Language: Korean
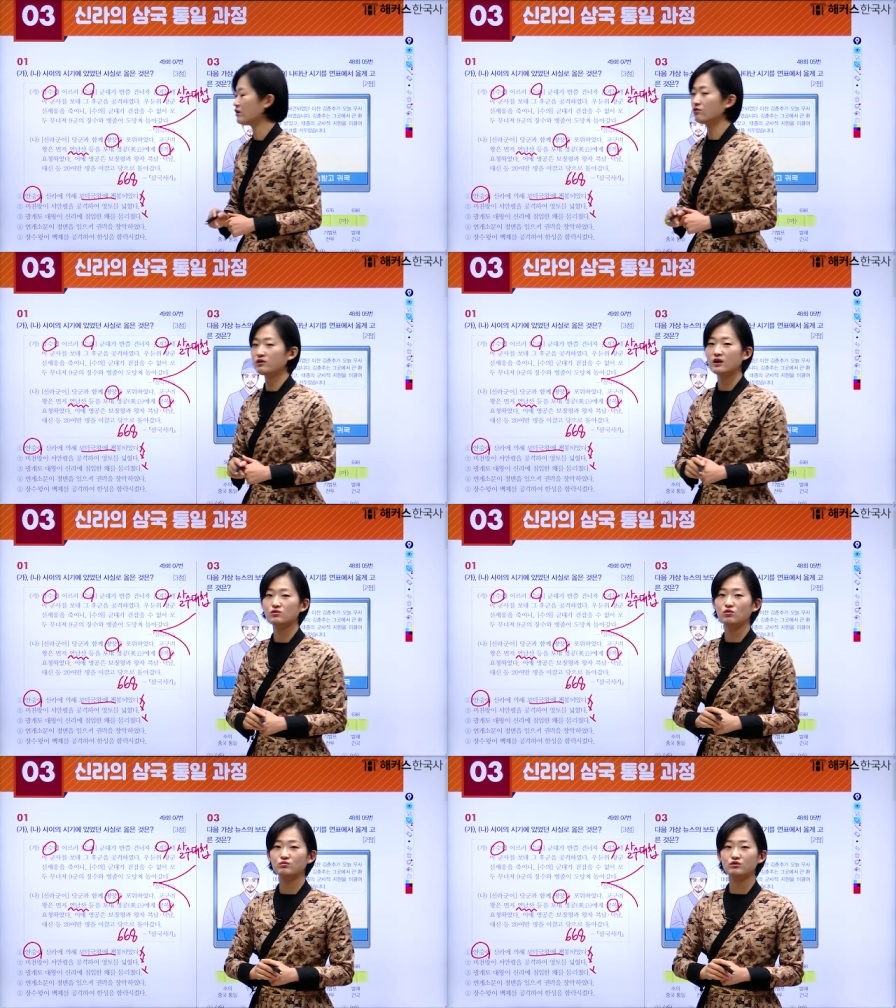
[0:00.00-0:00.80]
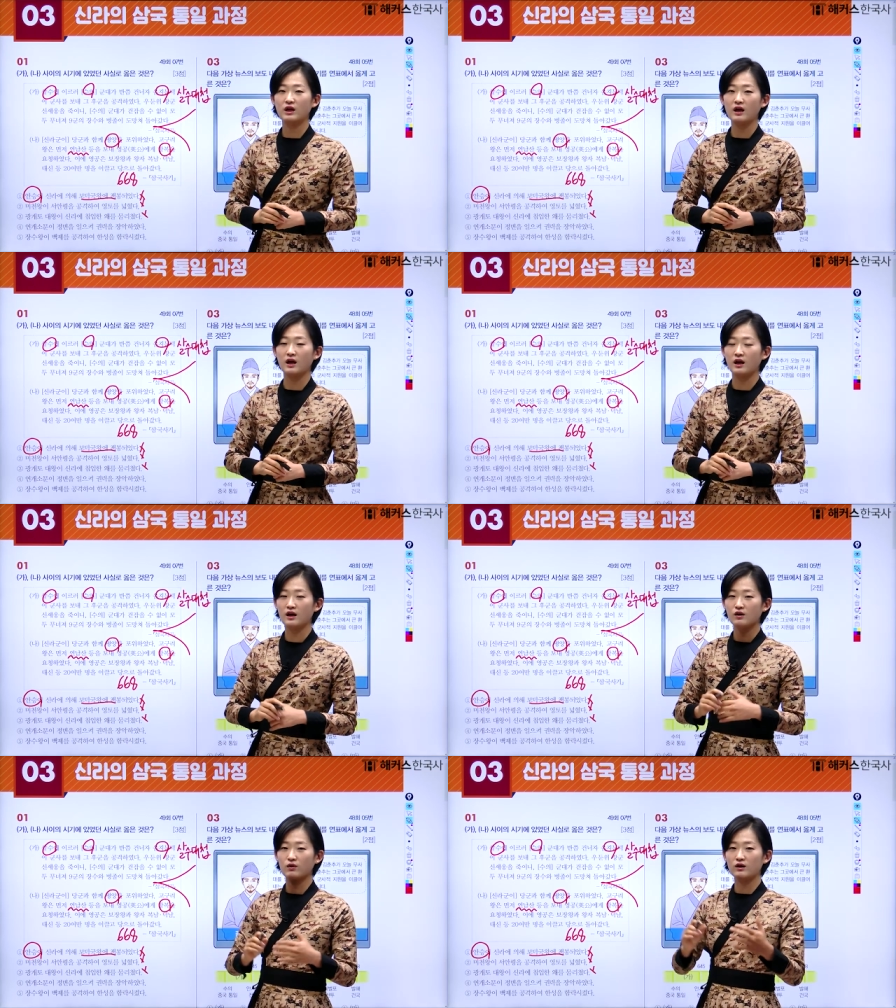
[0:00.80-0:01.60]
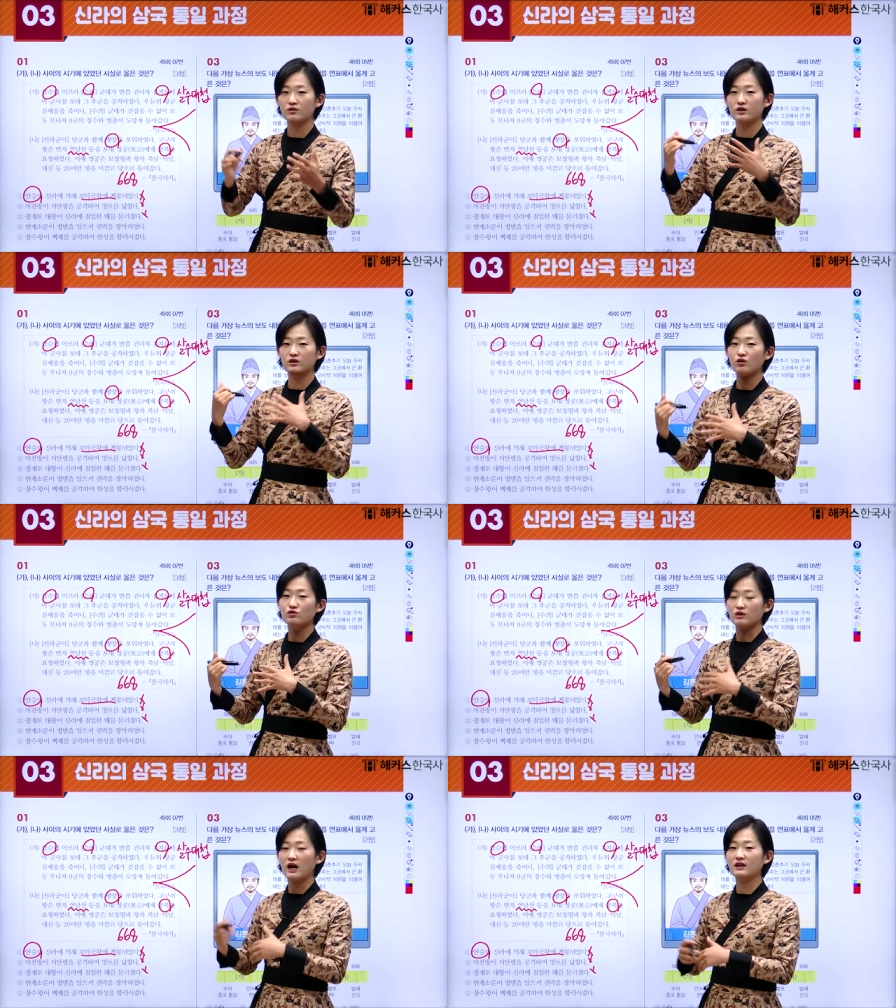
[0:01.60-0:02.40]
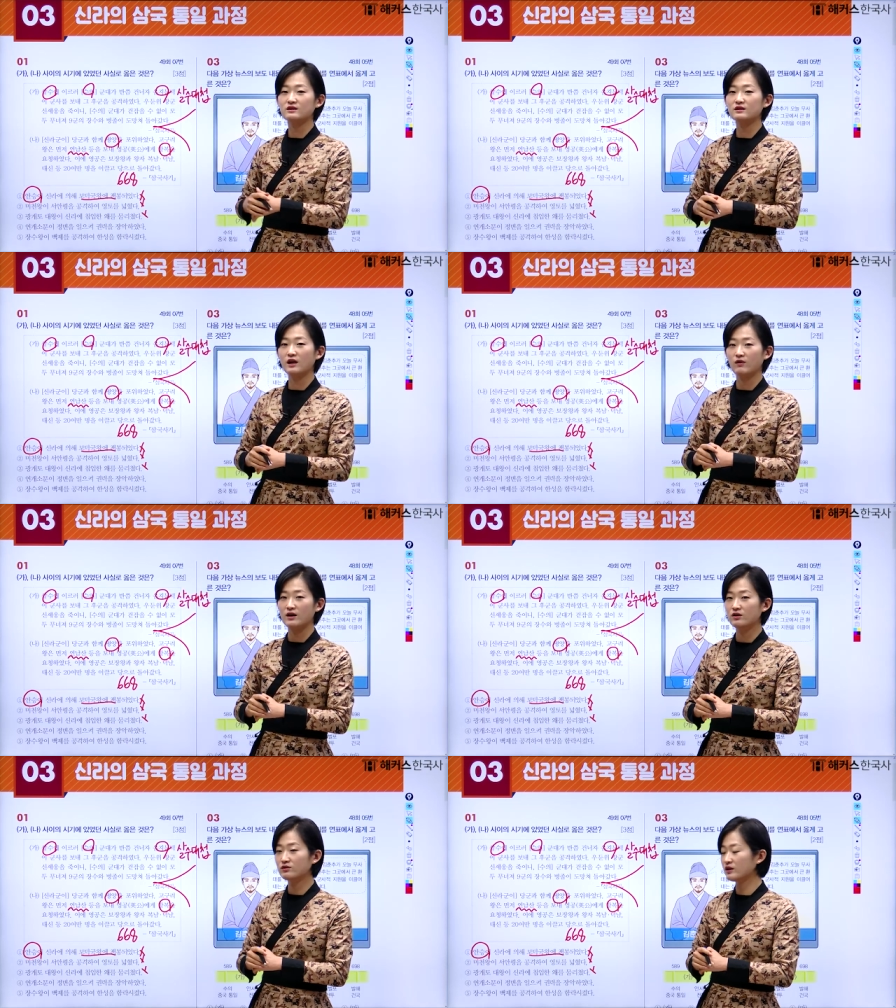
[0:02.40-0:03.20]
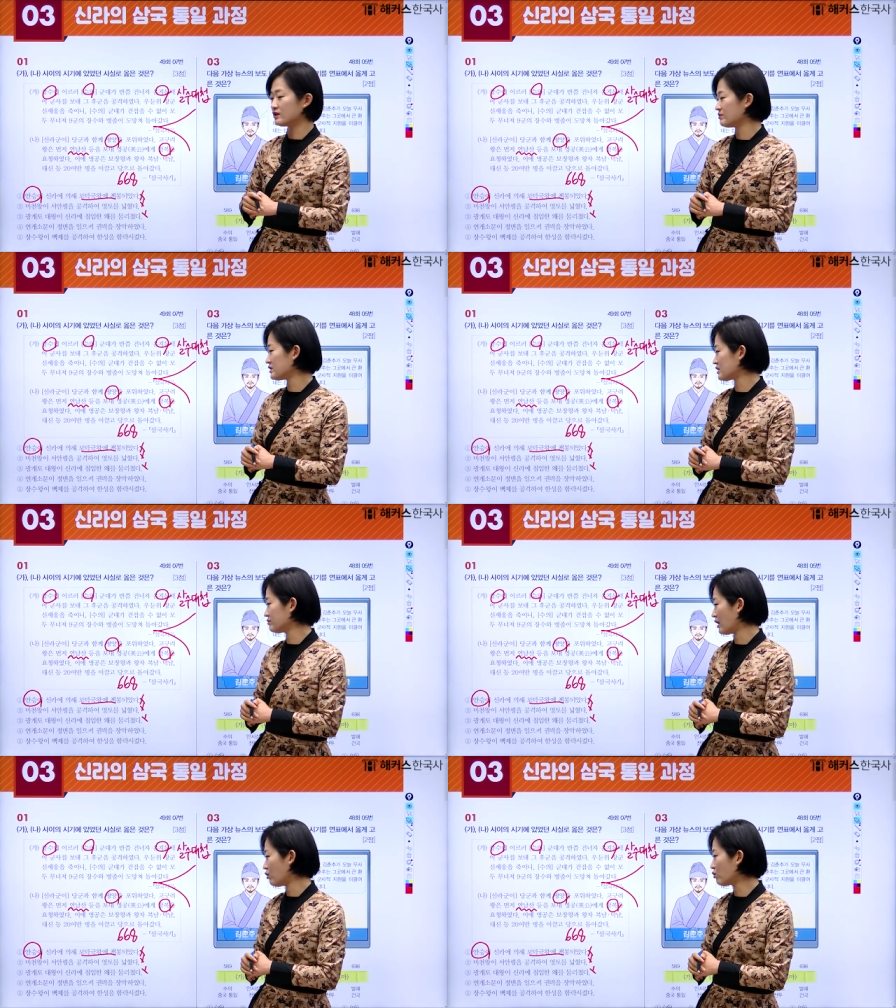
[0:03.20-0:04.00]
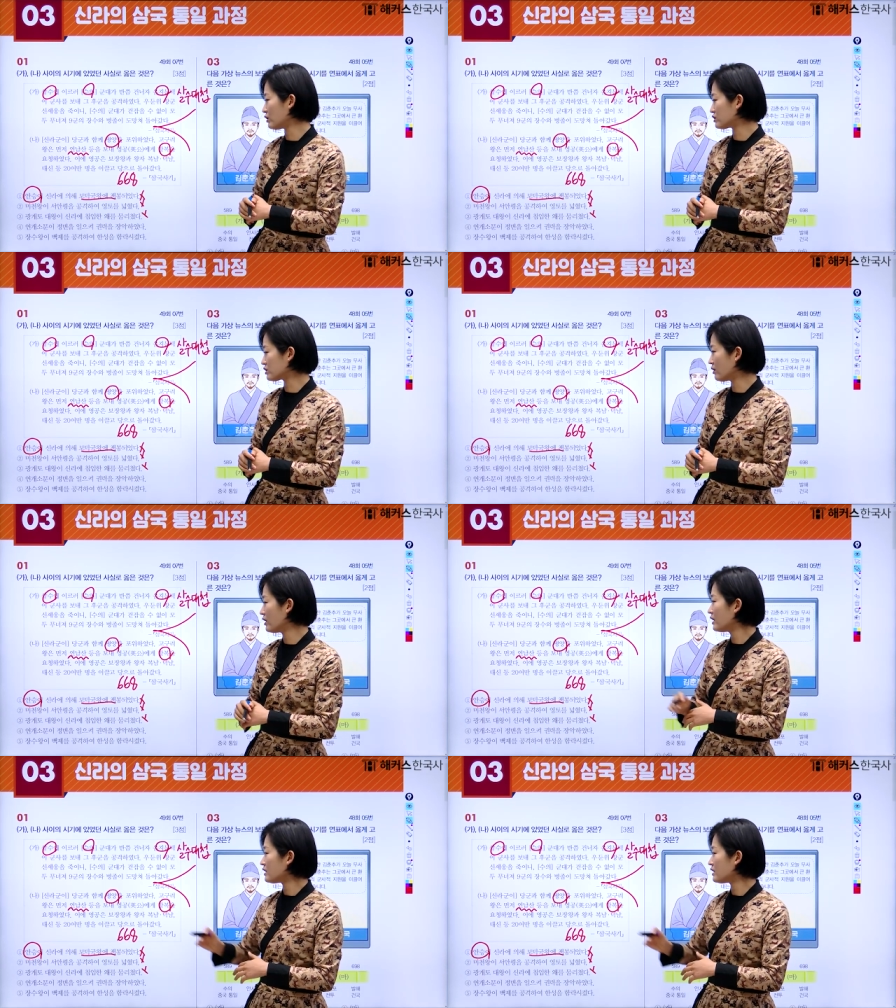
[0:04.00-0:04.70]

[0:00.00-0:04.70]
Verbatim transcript: 연개소문에 관련된 혈육, 아들에 관련된 이름이 지금 나오고 있죠.